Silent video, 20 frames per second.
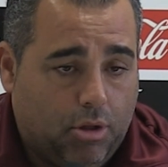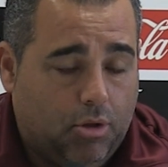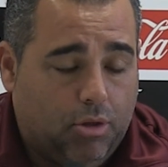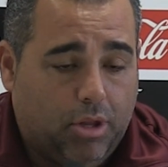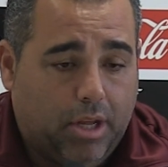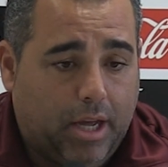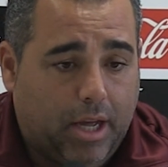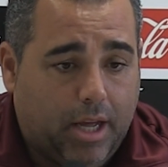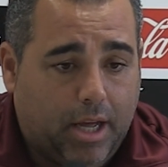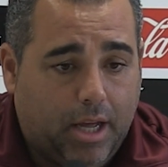
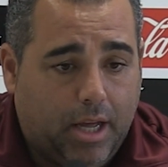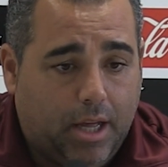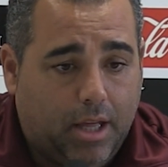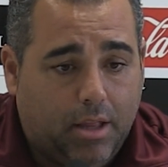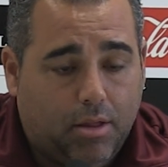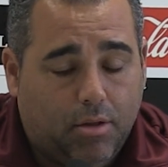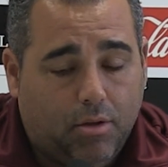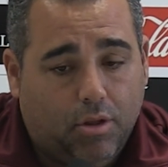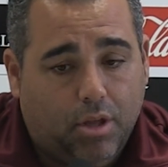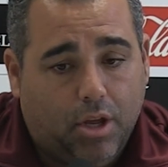
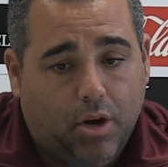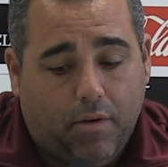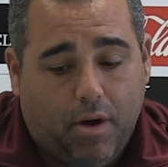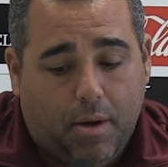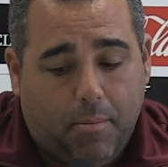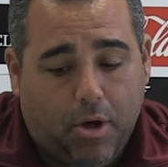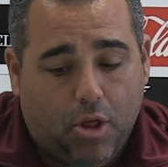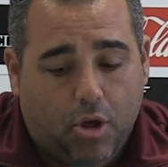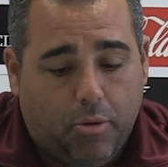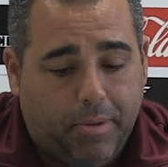donde, donde no
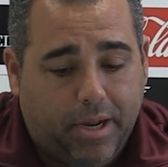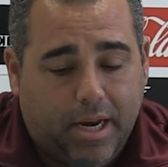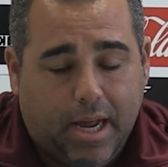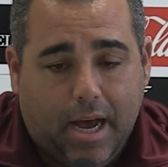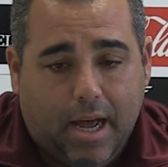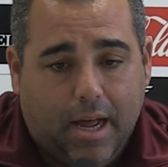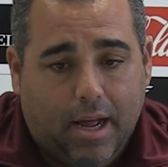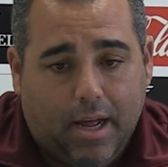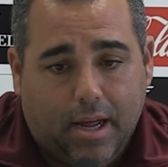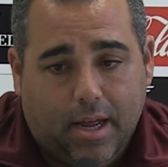vamos a
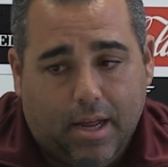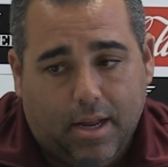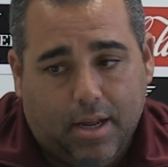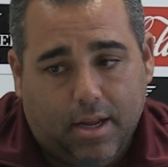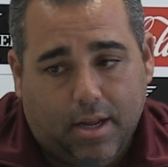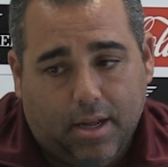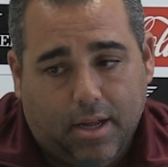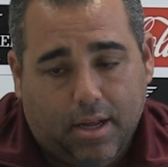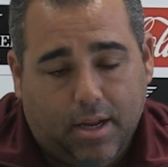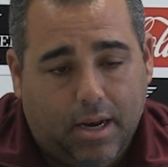
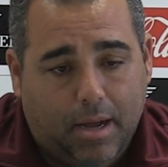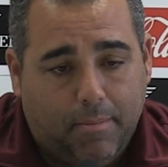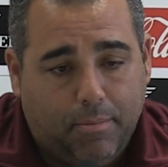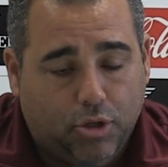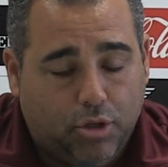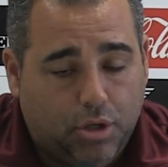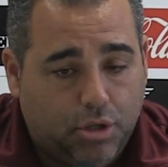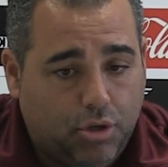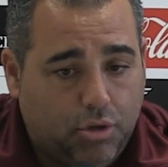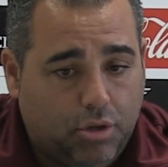dominar la
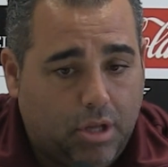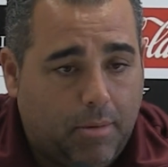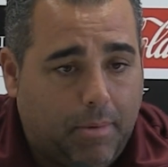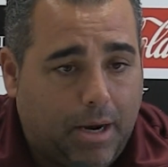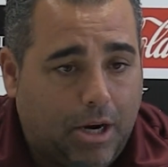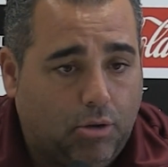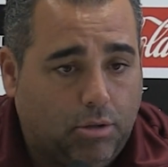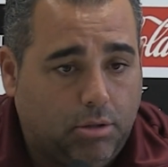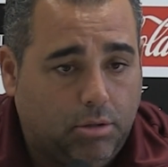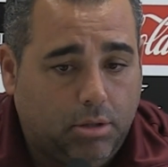posición del
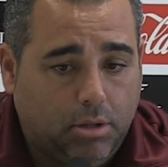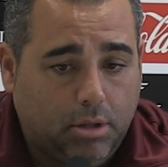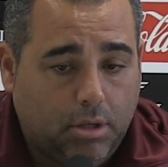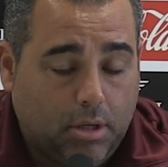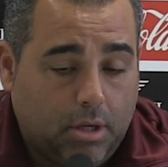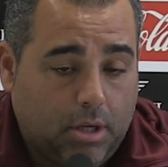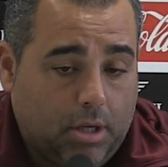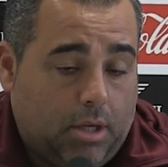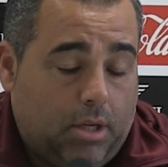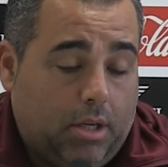balón
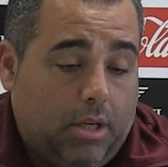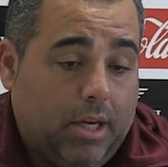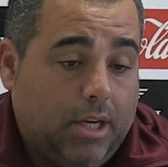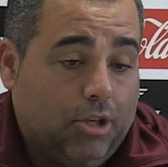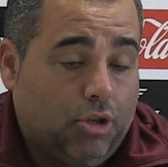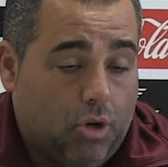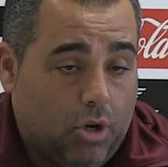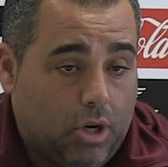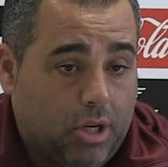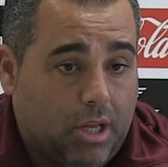y
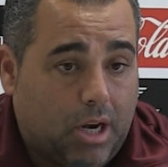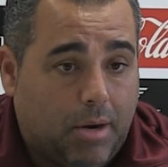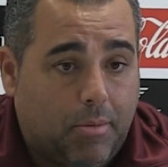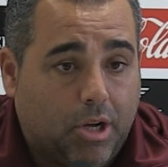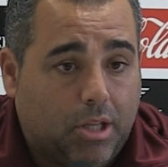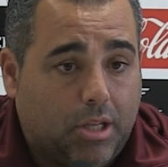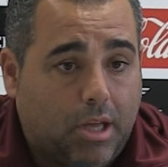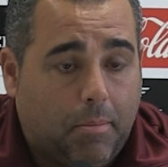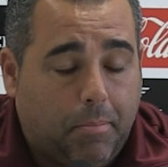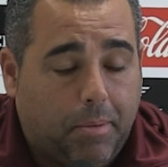eso es lo que tenemos
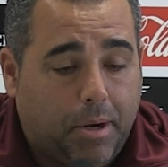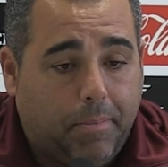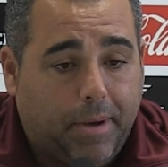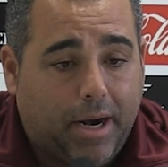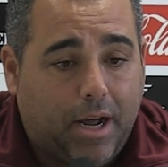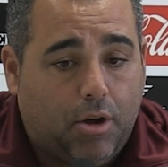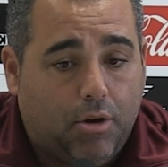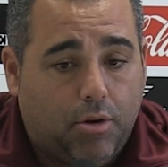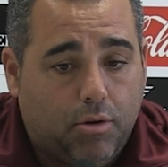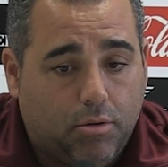que estar
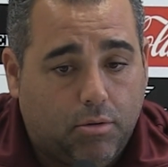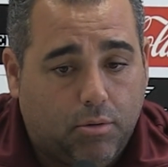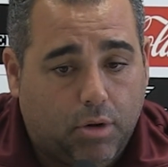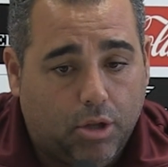preparados, ¿no?